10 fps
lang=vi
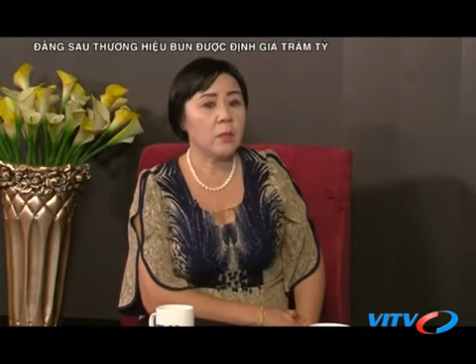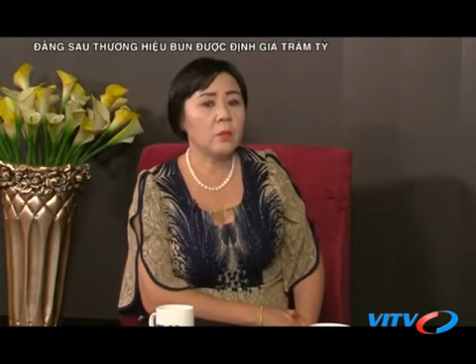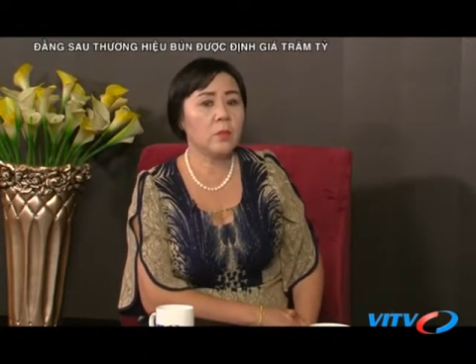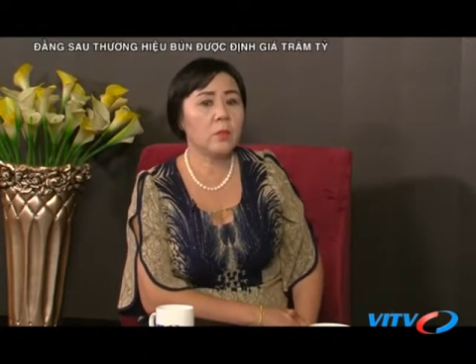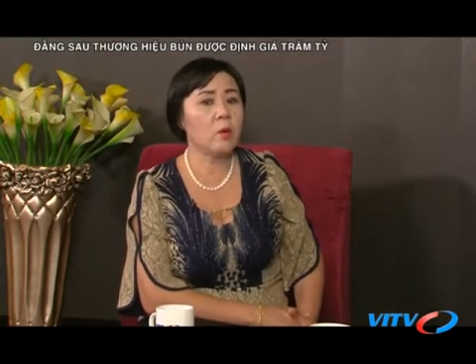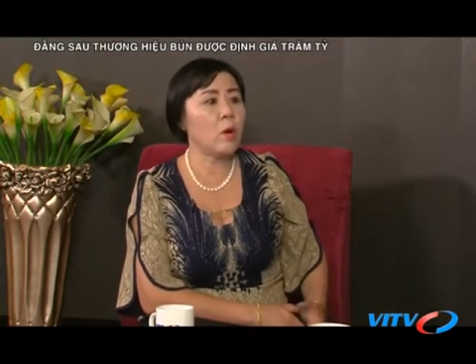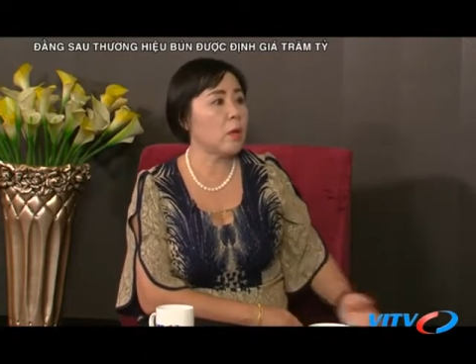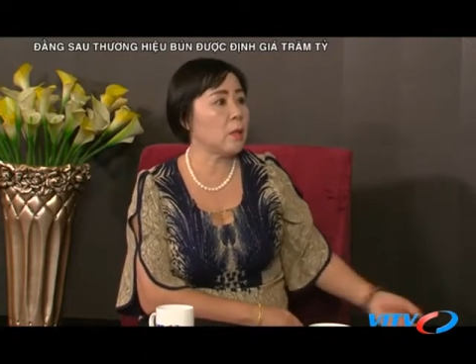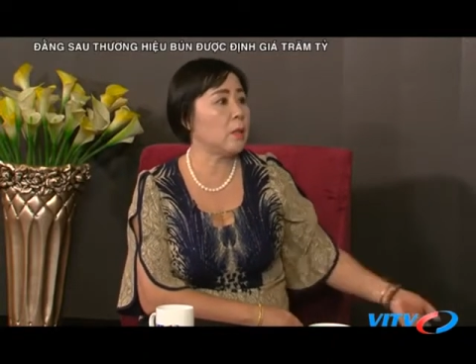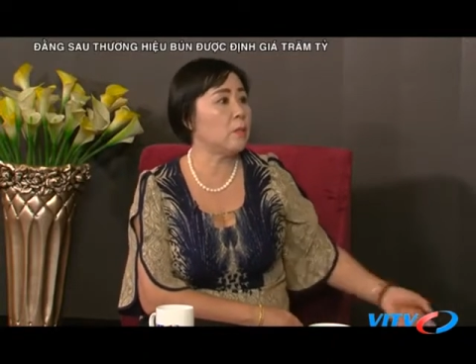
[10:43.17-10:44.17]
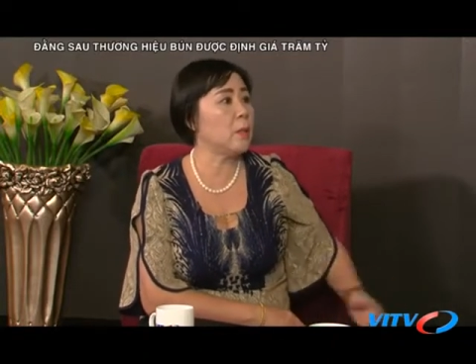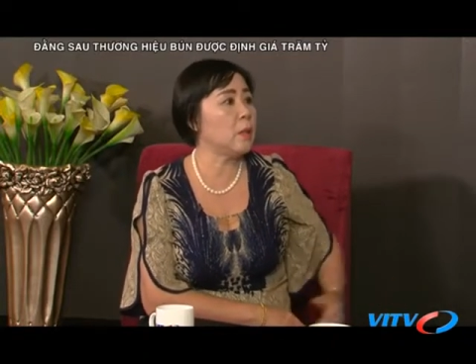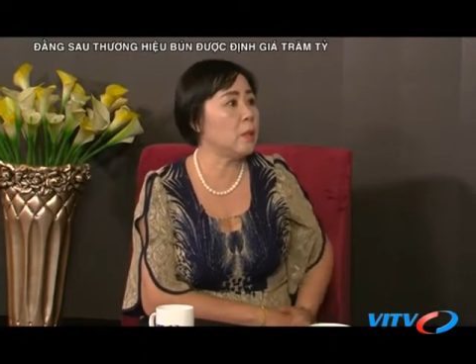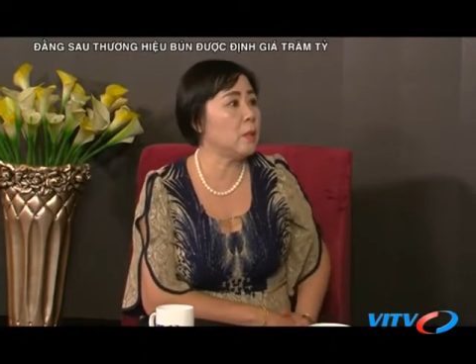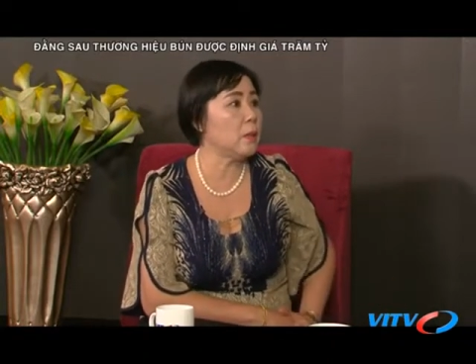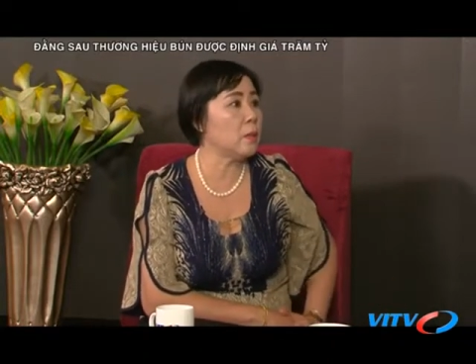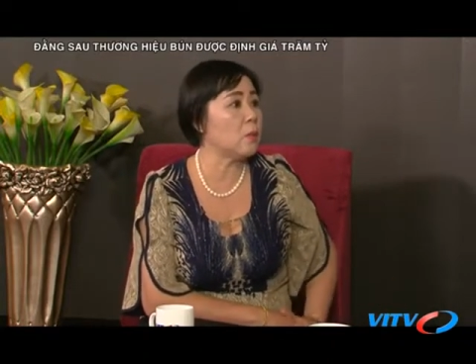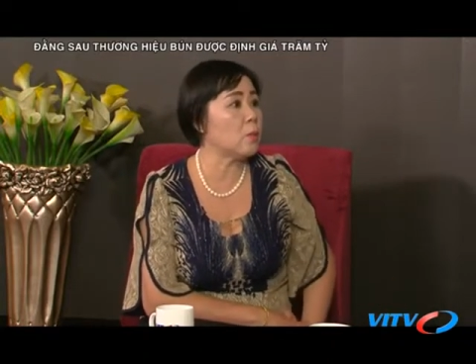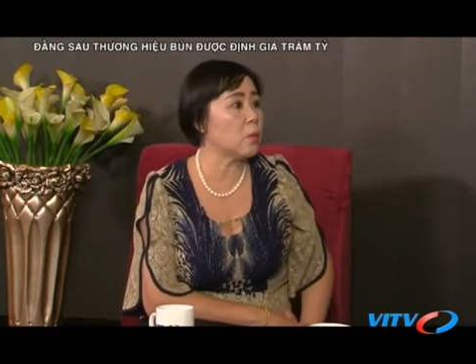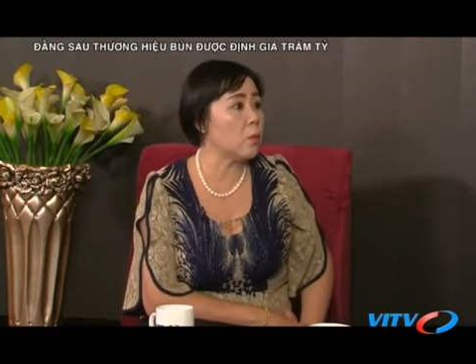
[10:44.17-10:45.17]
rồi con thì mới được
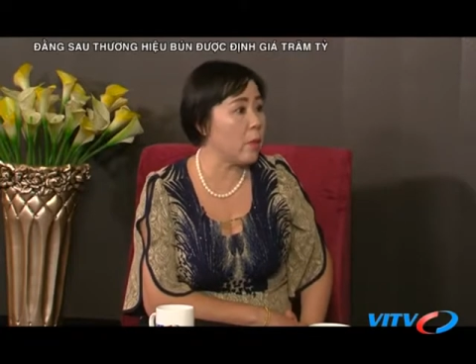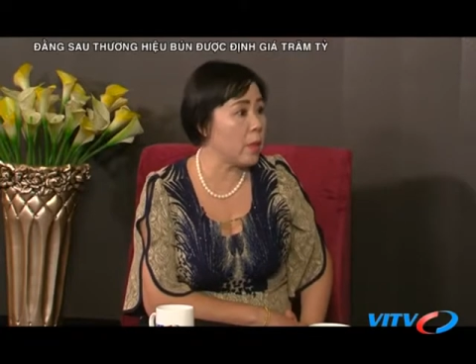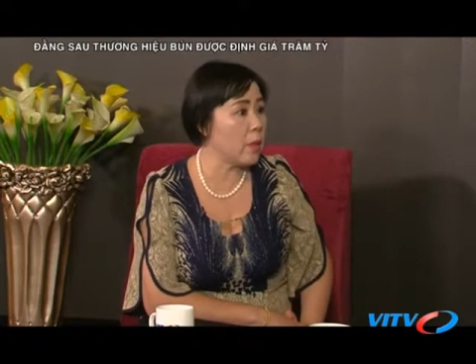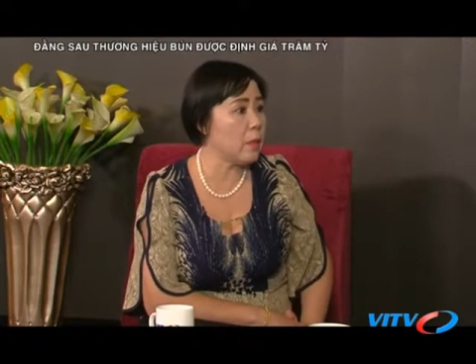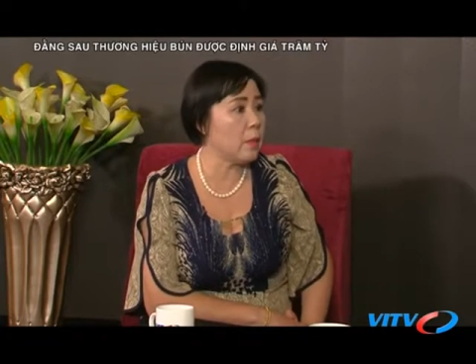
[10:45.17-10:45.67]
có một tuổi